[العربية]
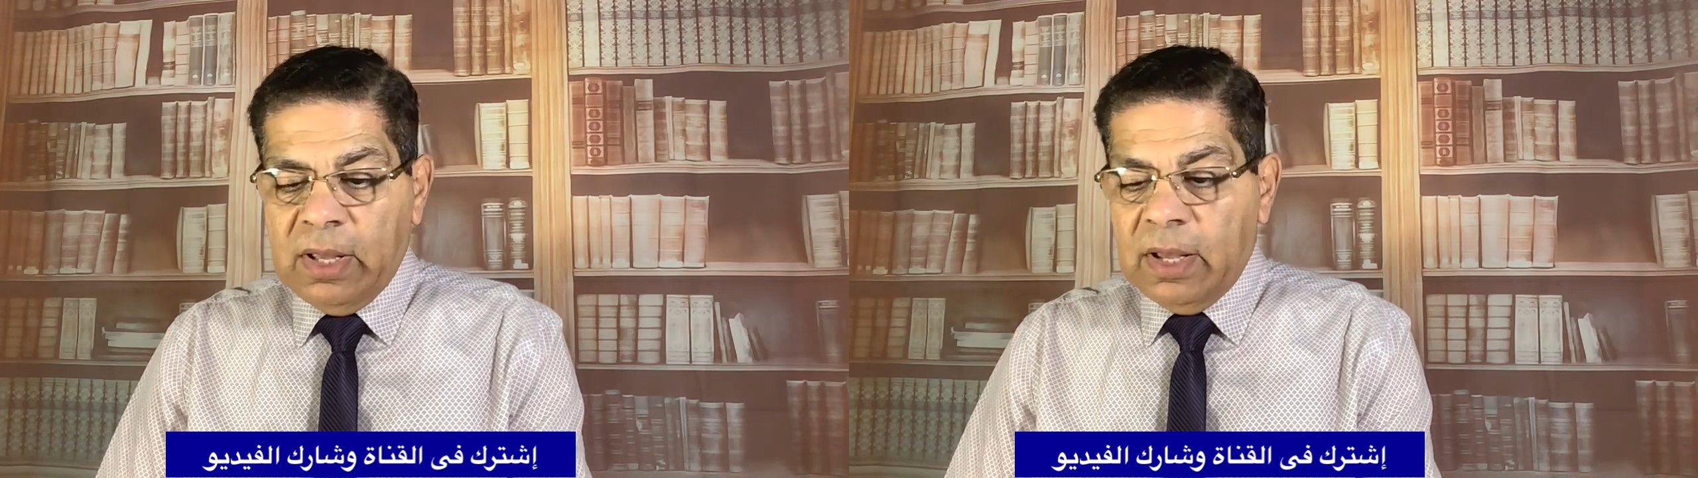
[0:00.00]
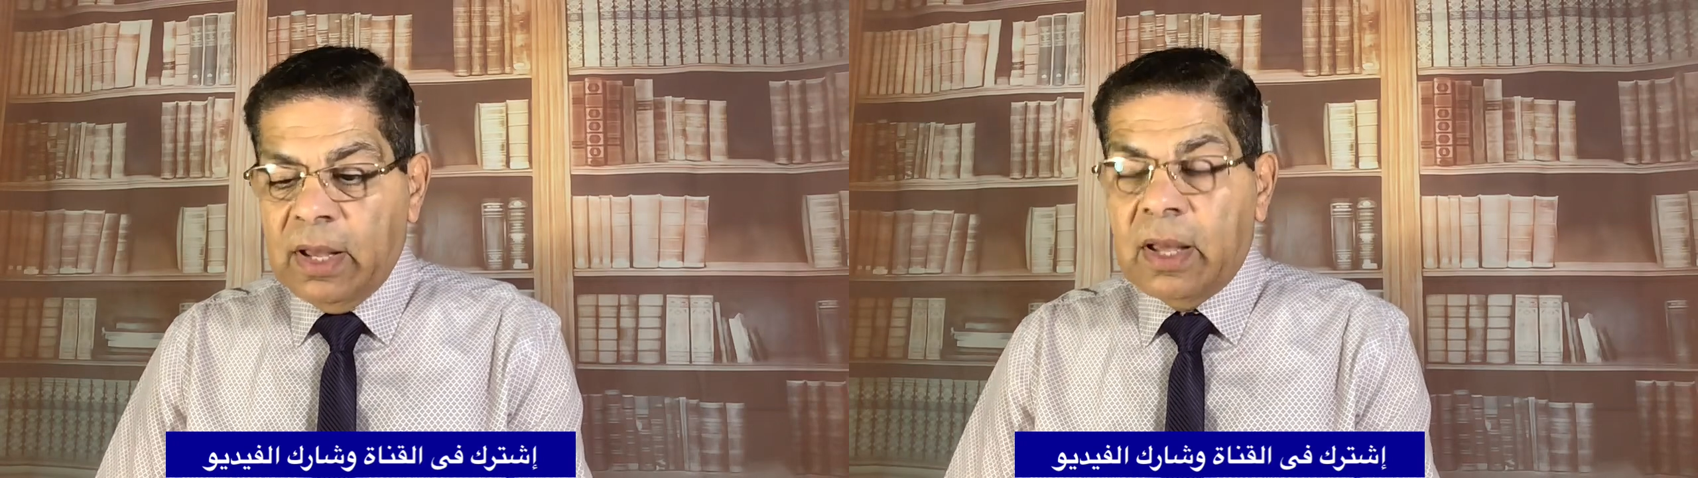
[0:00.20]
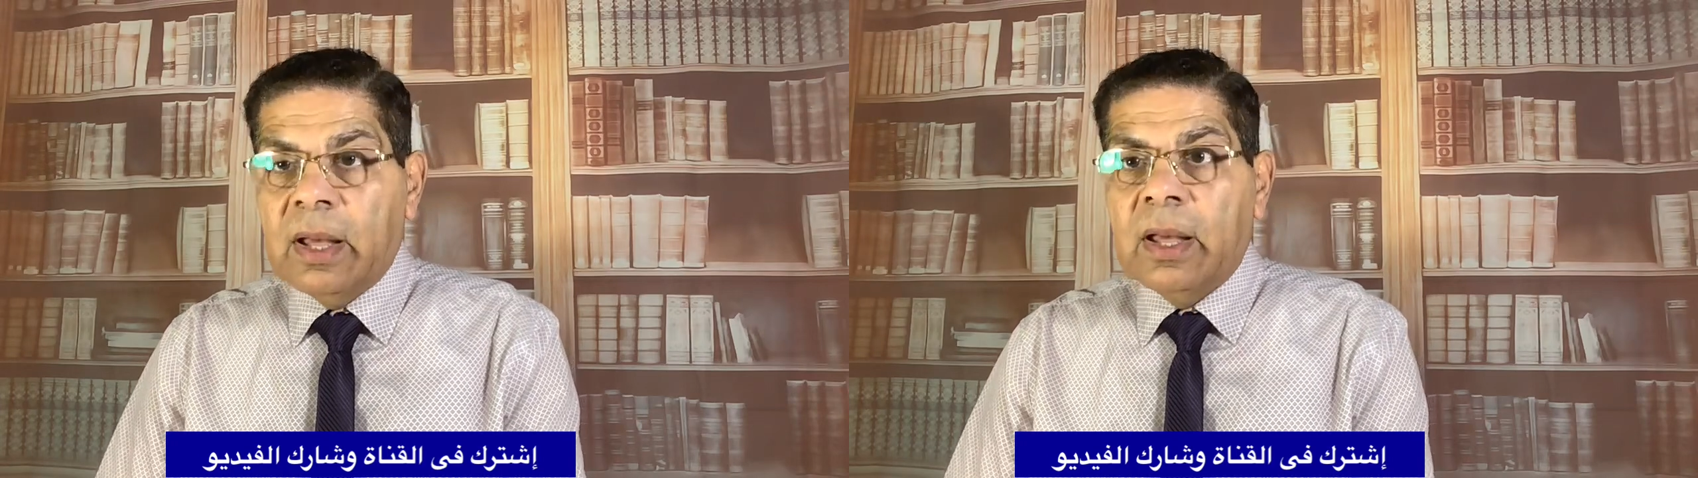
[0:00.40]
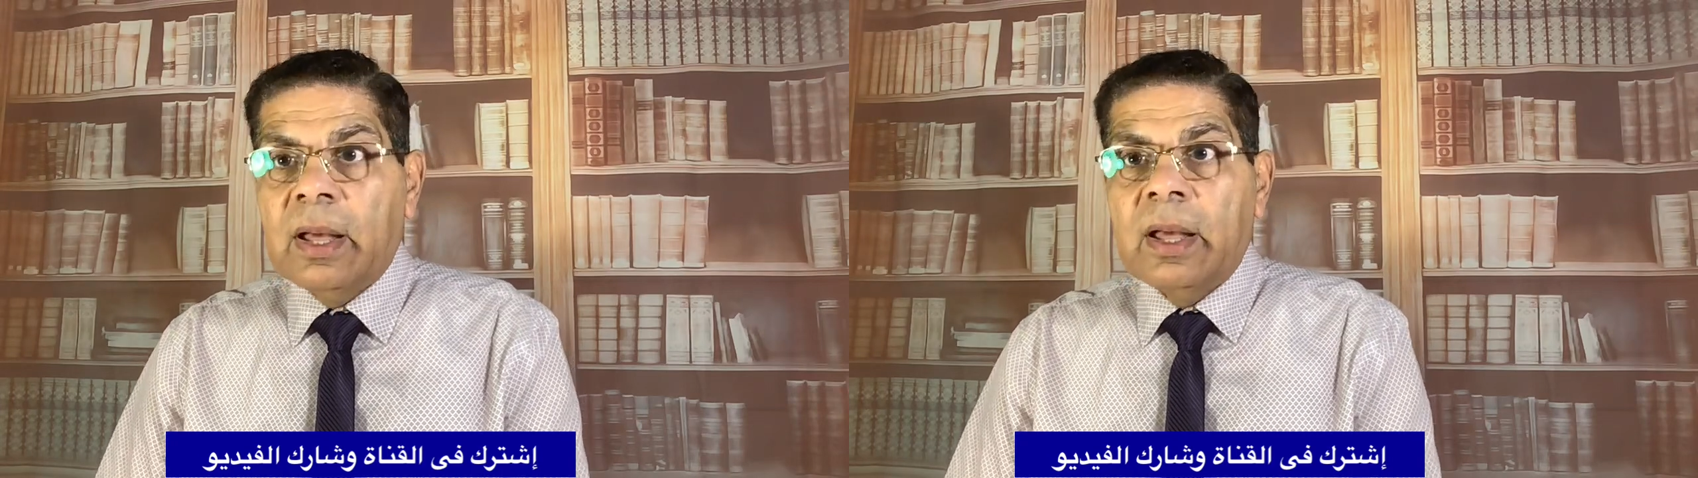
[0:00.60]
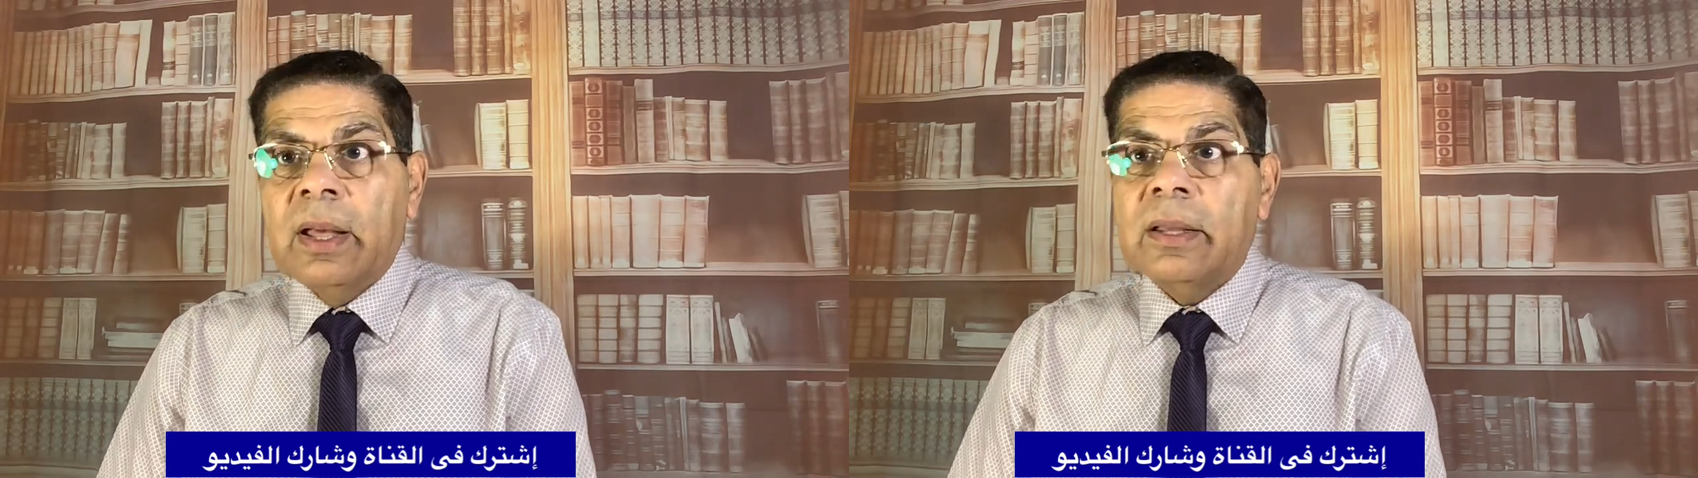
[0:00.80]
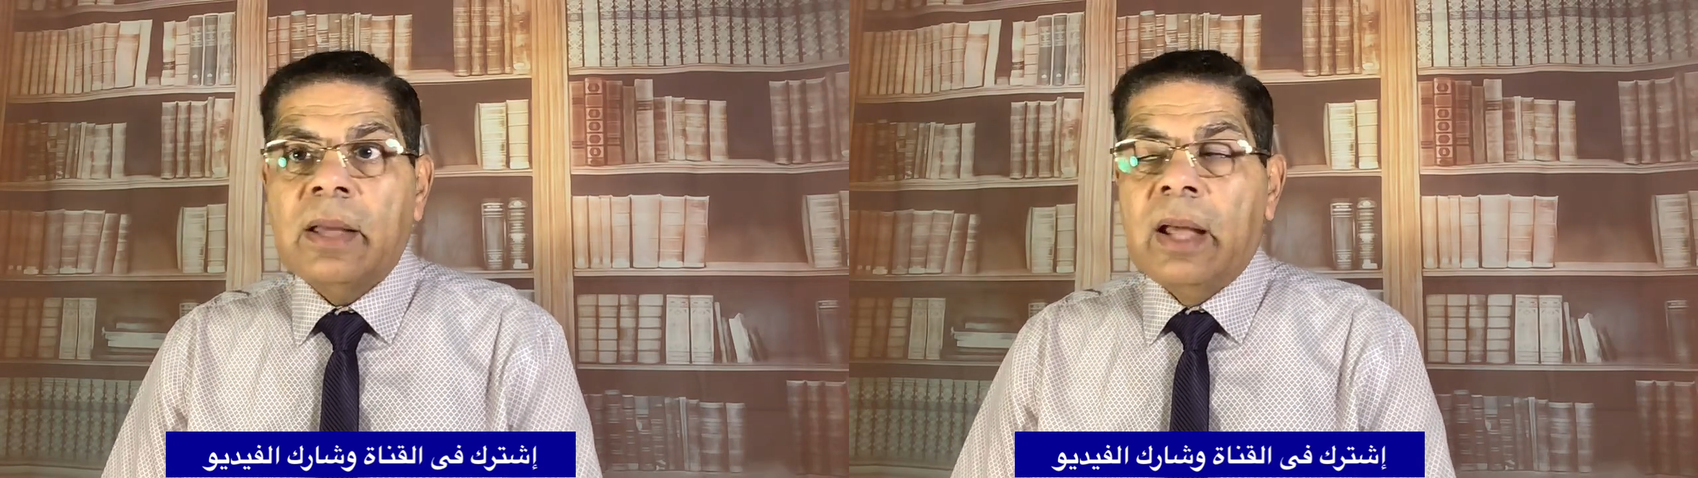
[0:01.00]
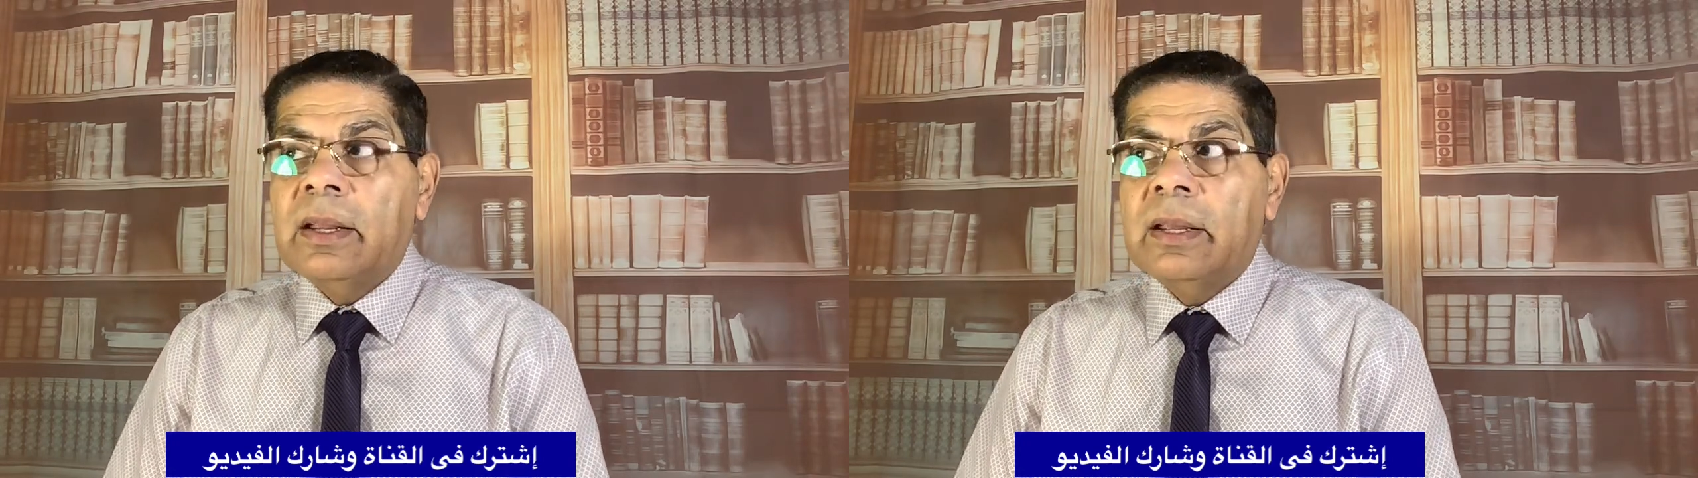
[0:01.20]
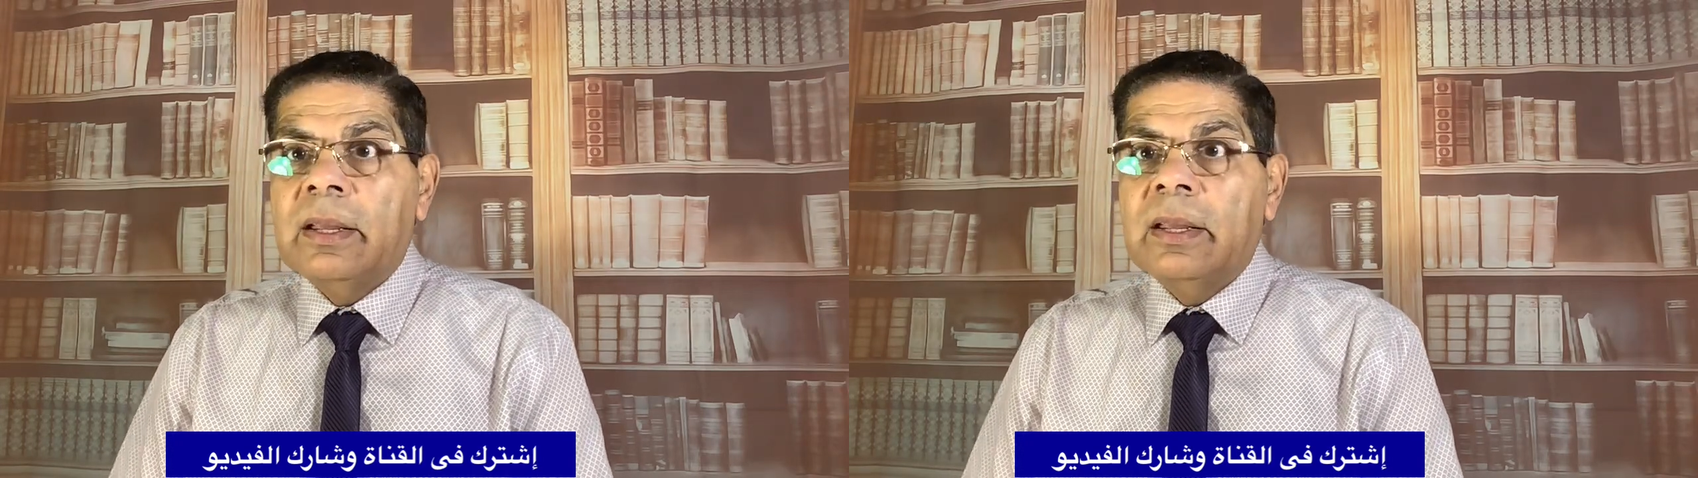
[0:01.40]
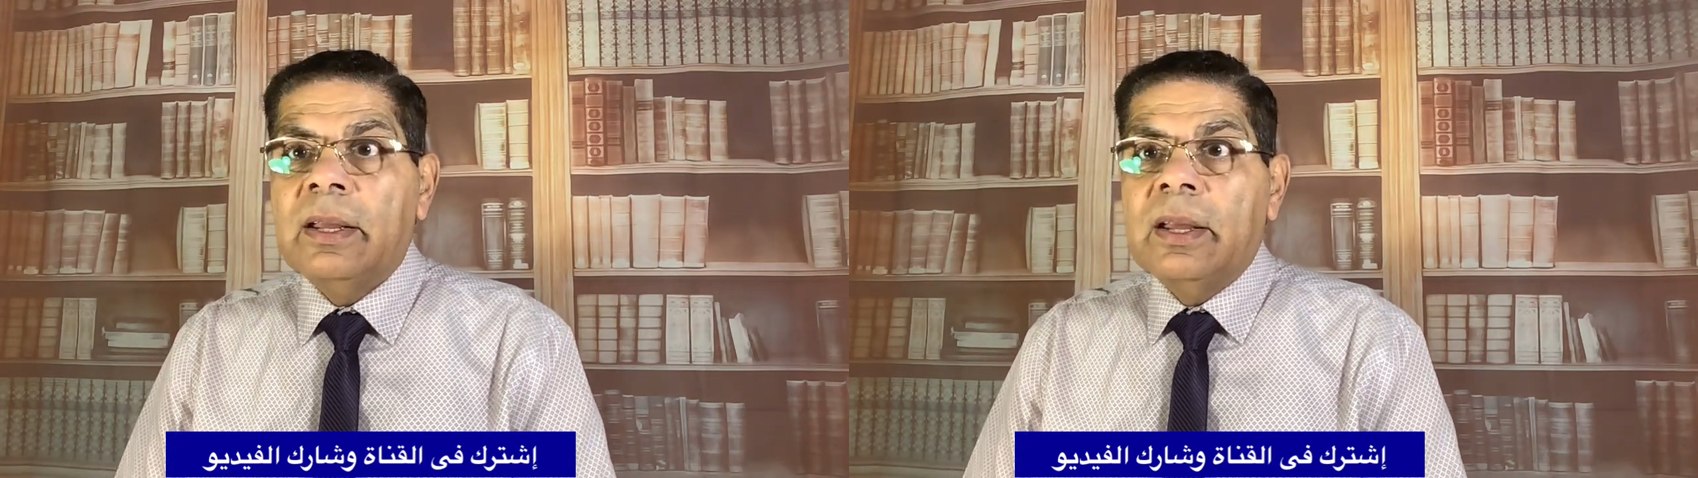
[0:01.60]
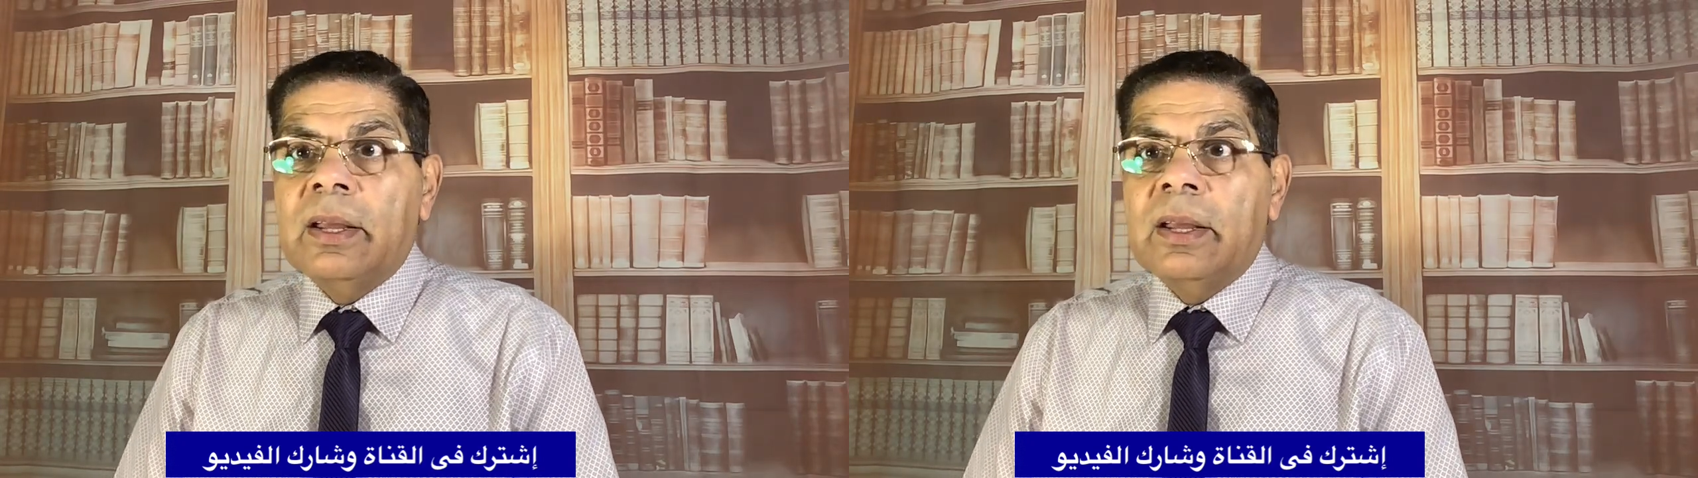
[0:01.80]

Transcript: آه يعني